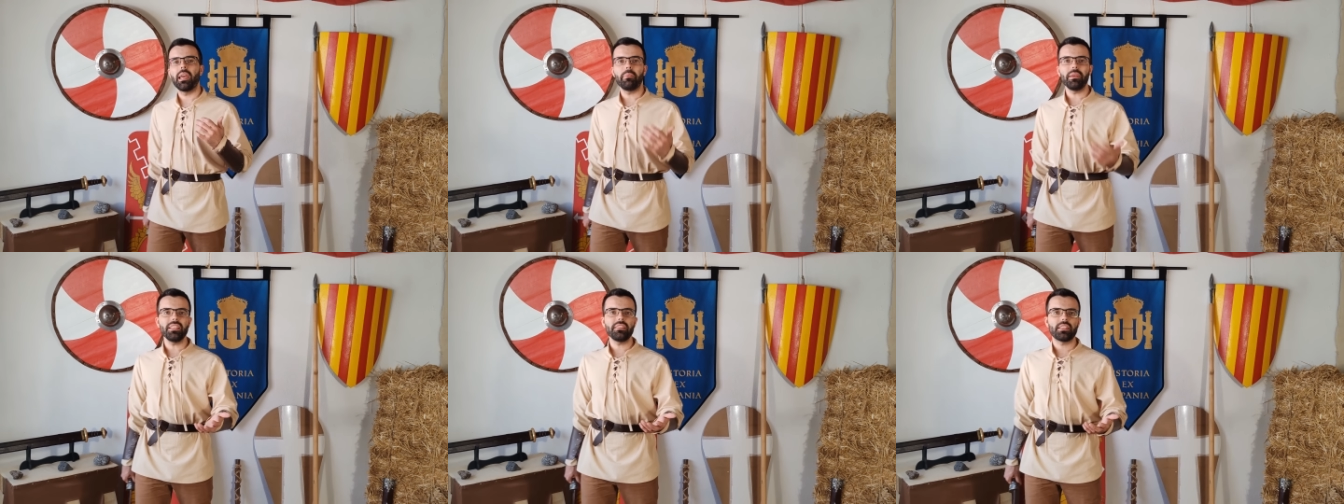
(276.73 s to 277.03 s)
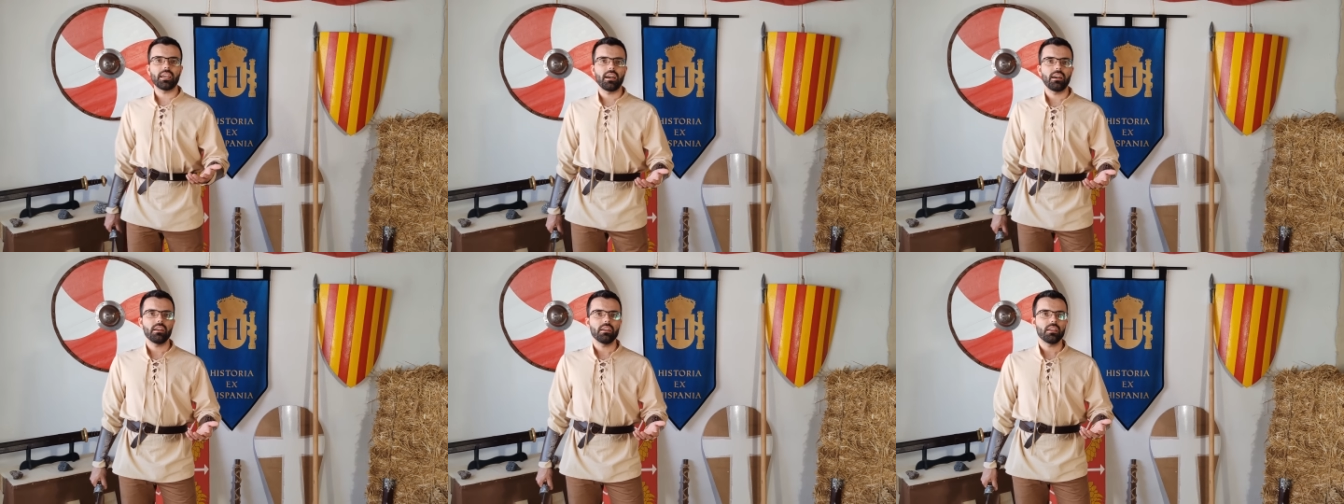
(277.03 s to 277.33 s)

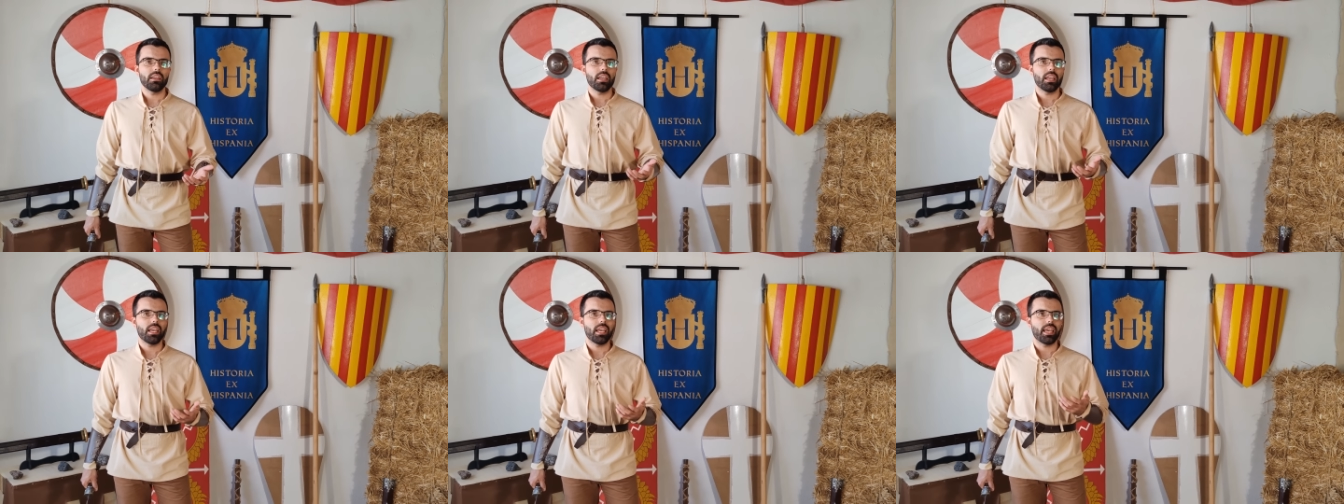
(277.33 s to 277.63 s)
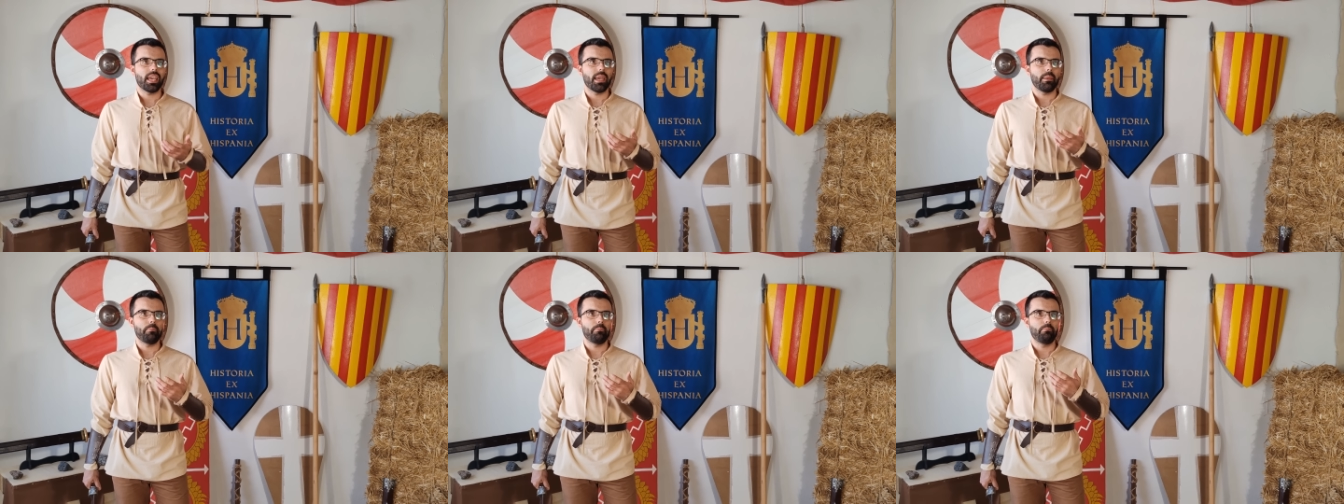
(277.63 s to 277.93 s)
evita
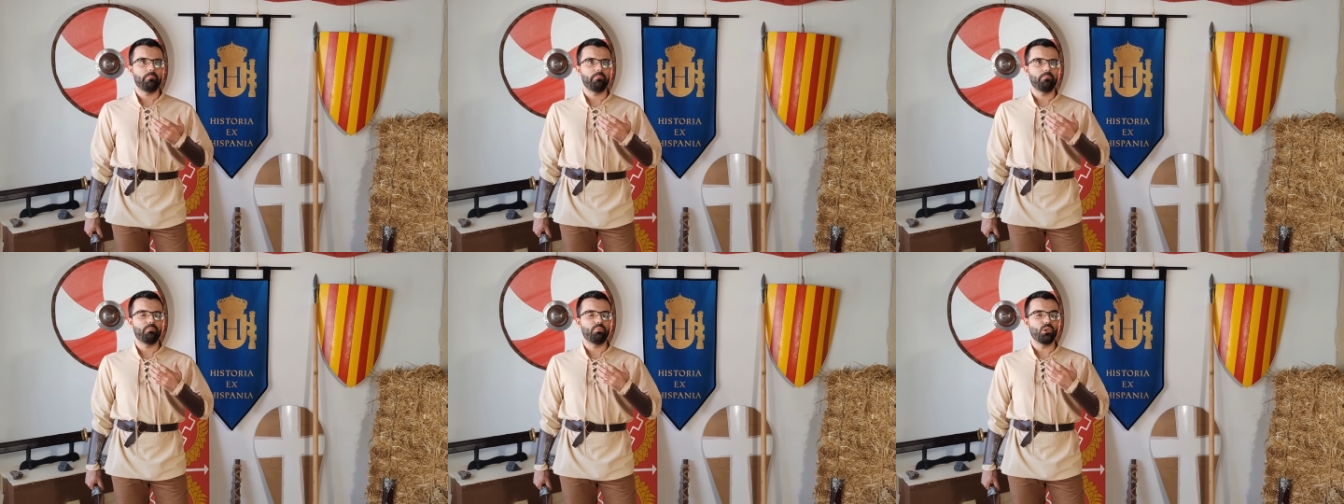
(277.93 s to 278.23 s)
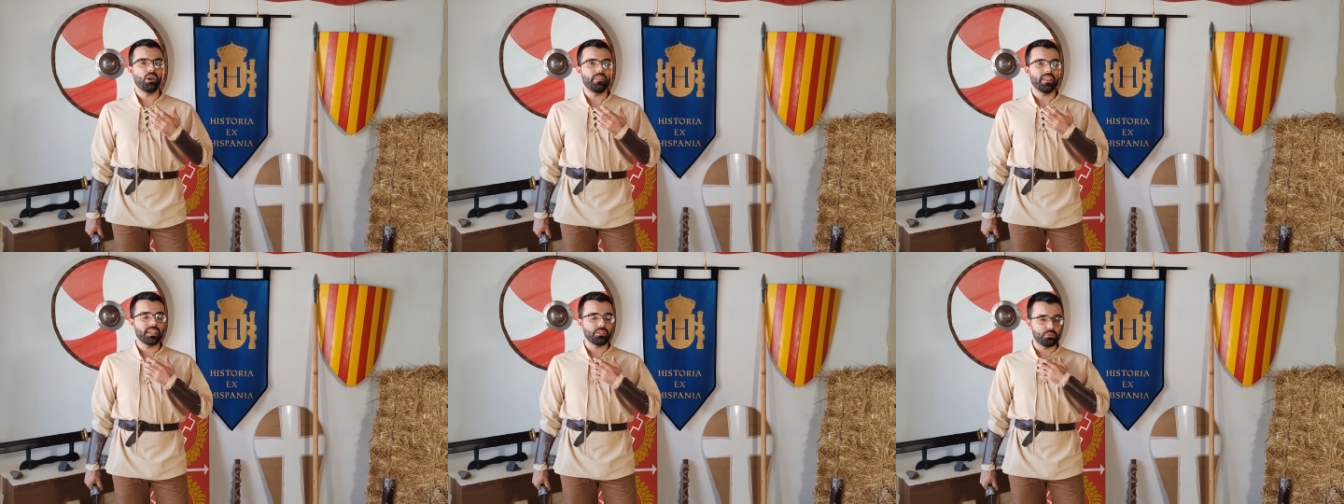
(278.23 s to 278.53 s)
que
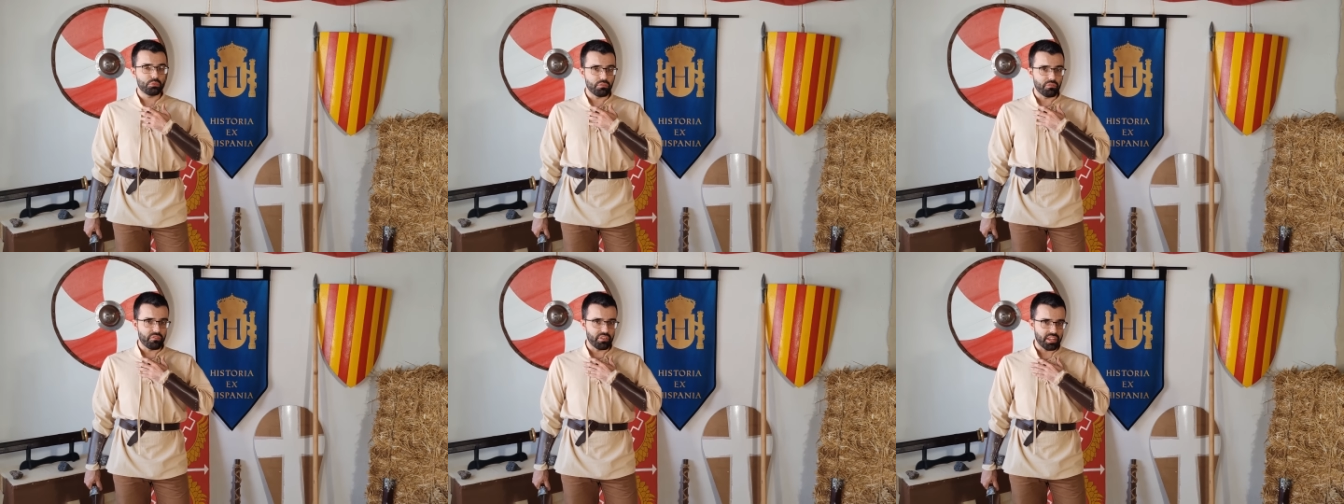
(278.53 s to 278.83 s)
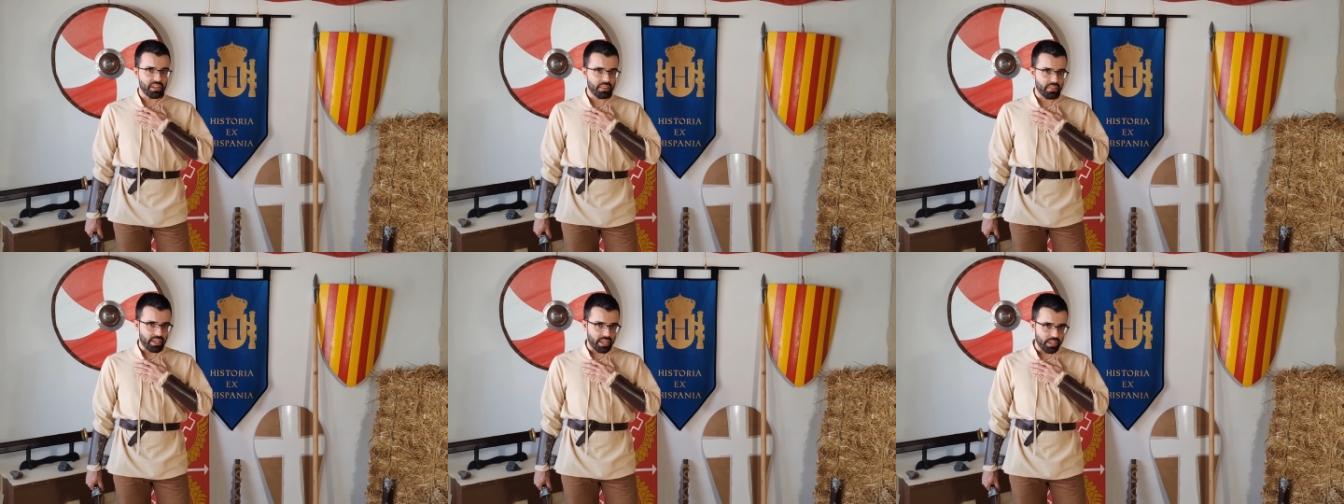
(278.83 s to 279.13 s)
pueda
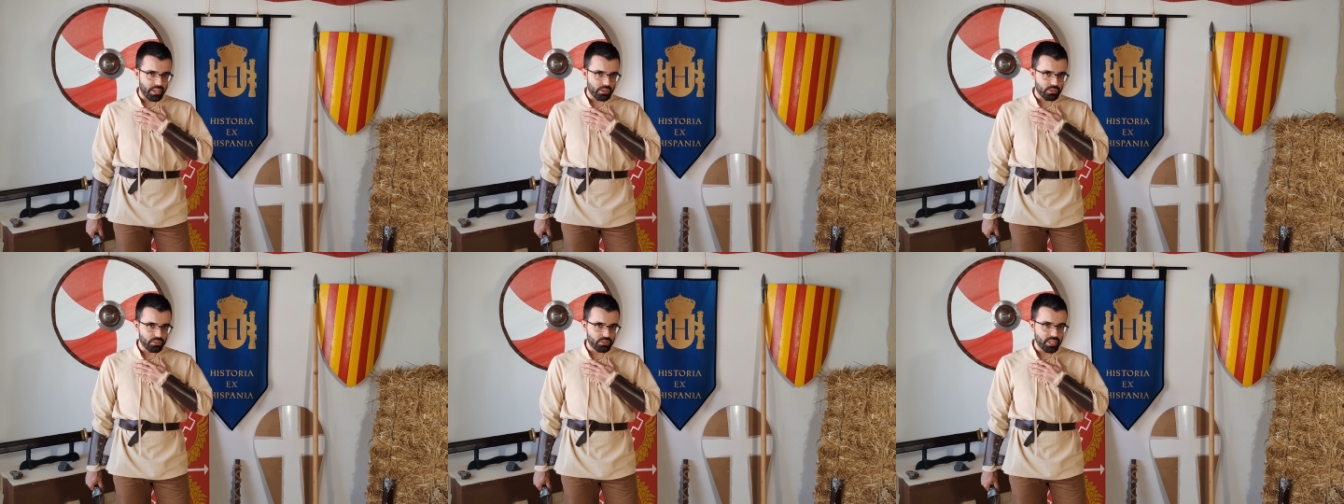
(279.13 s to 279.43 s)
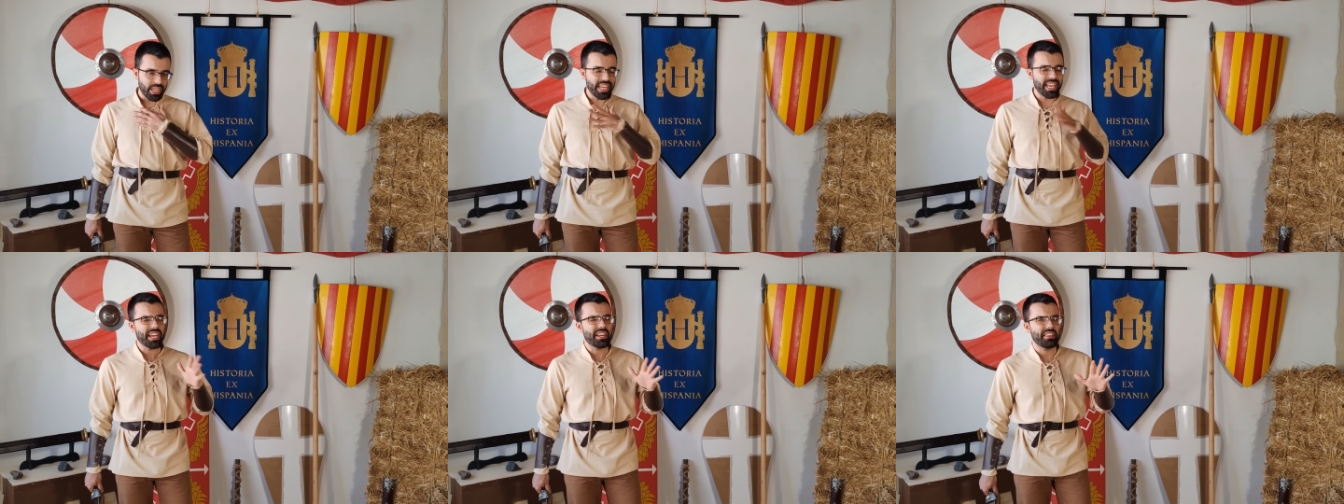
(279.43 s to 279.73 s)
sufrir
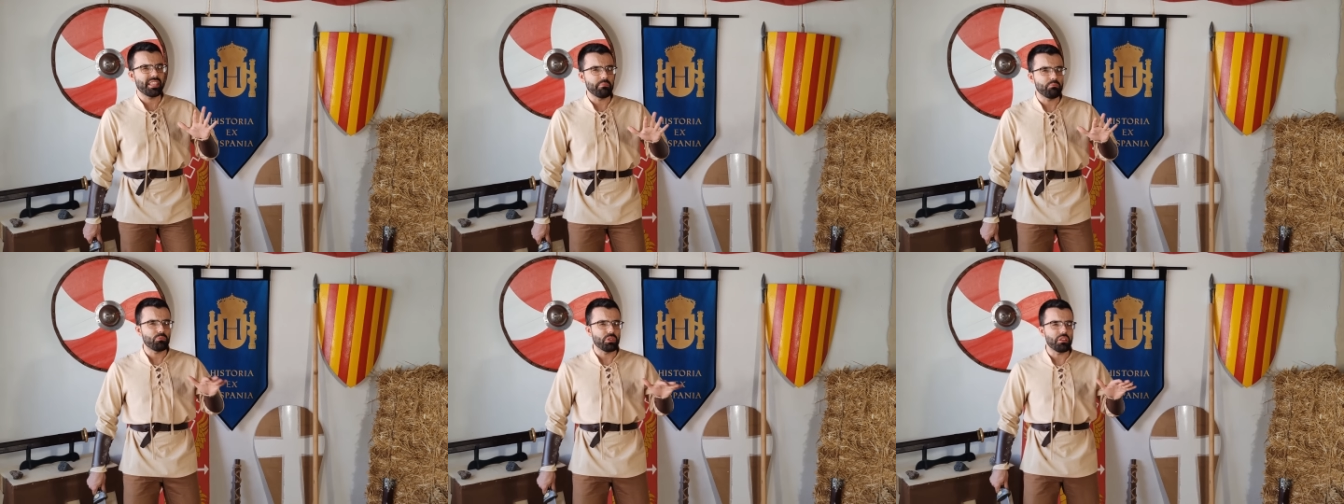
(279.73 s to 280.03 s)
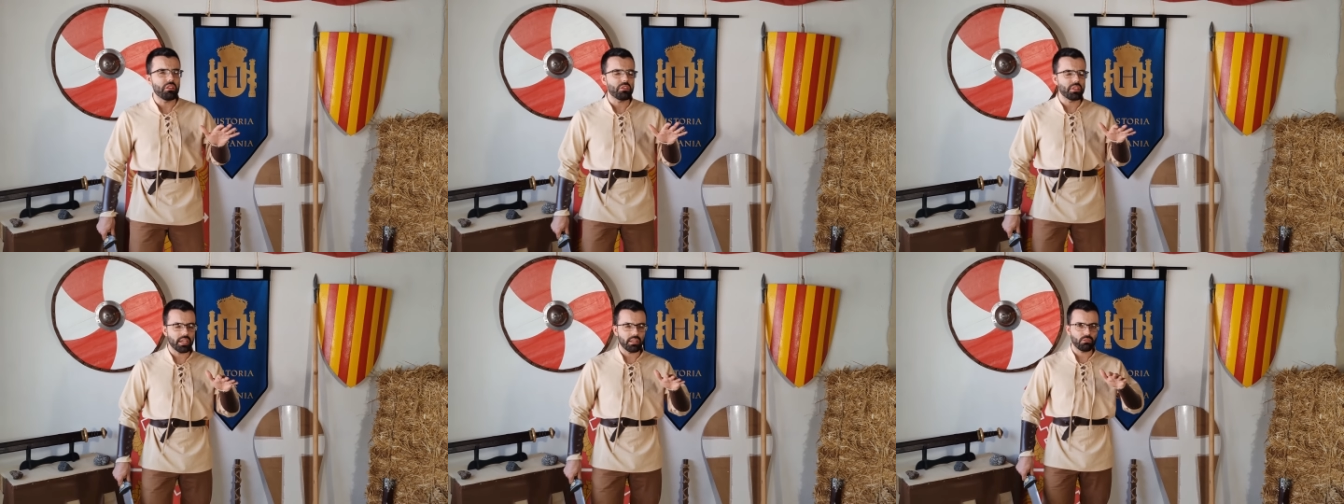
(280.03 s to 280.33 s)
daños, excepto
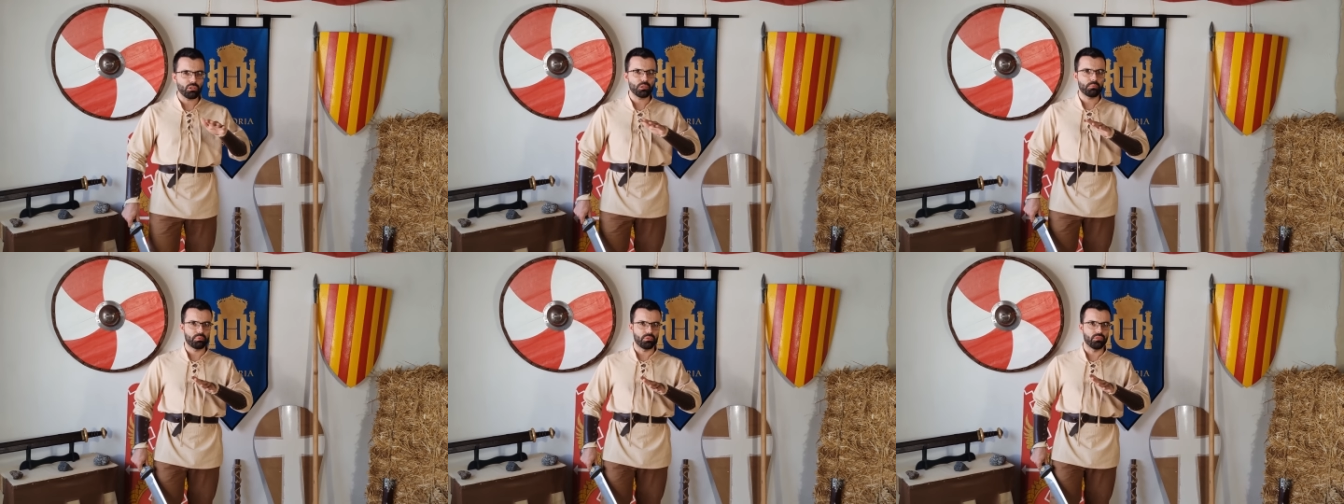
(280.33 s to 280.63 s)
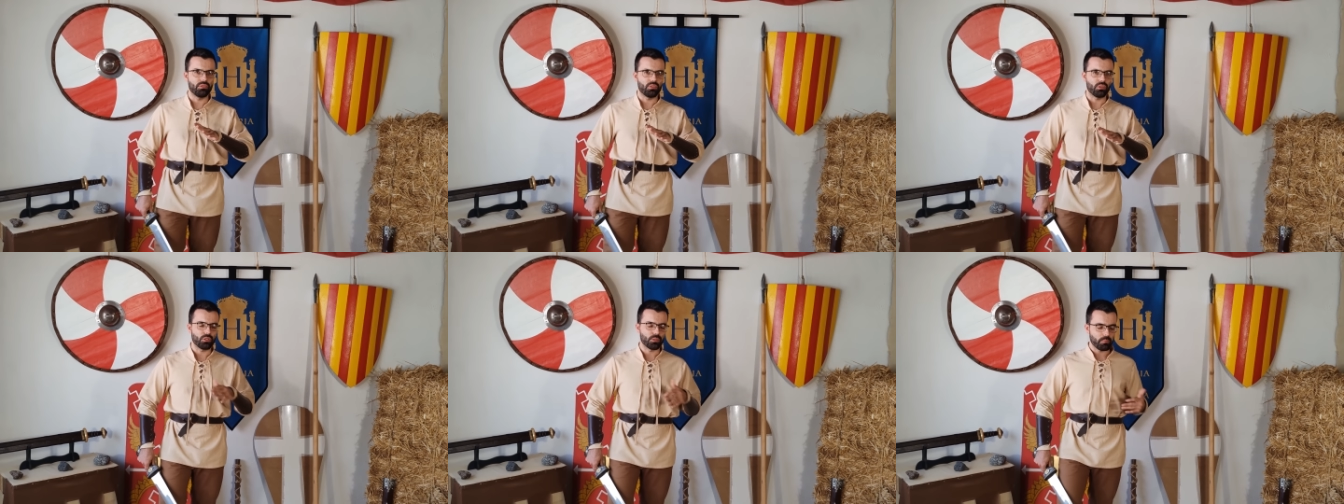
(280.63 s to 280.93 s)
en ciertos
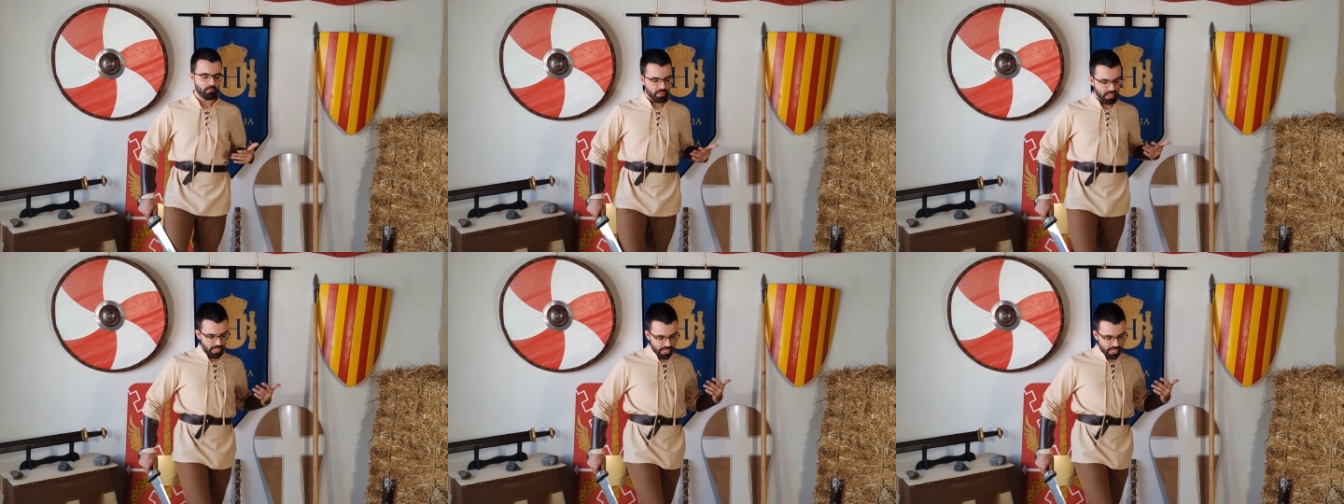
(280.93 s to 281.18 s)
puntos.